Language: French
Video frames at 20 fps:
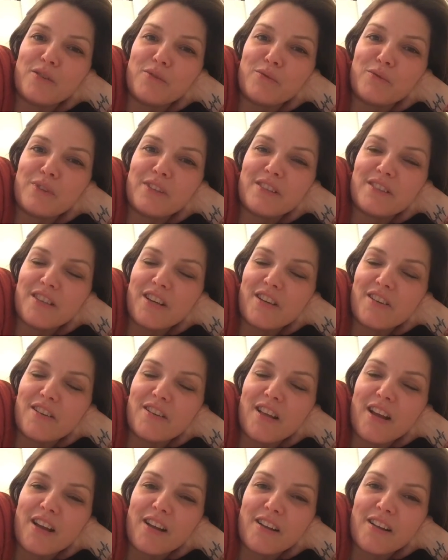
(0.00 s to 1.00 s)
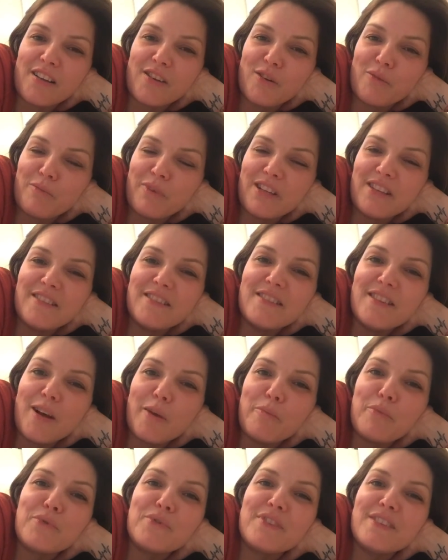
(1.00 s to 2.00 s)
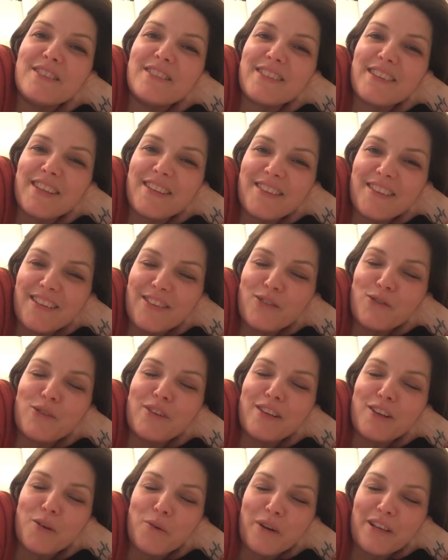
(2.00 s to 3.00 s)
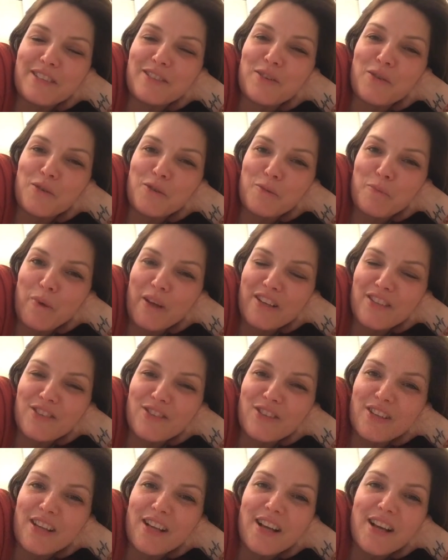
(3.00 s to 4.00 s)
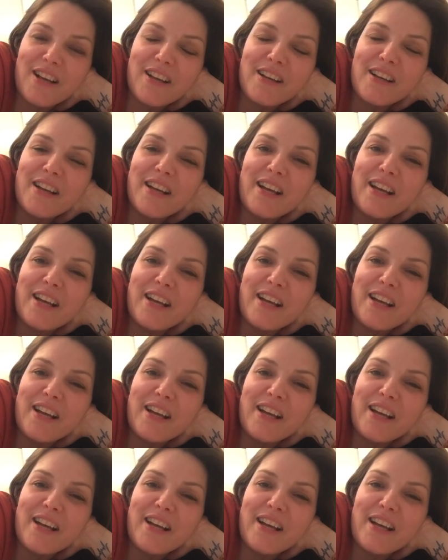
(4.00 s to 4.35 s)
donc il s'agit d'un, comme il dit, d'un petit traité de décroissance personnelle.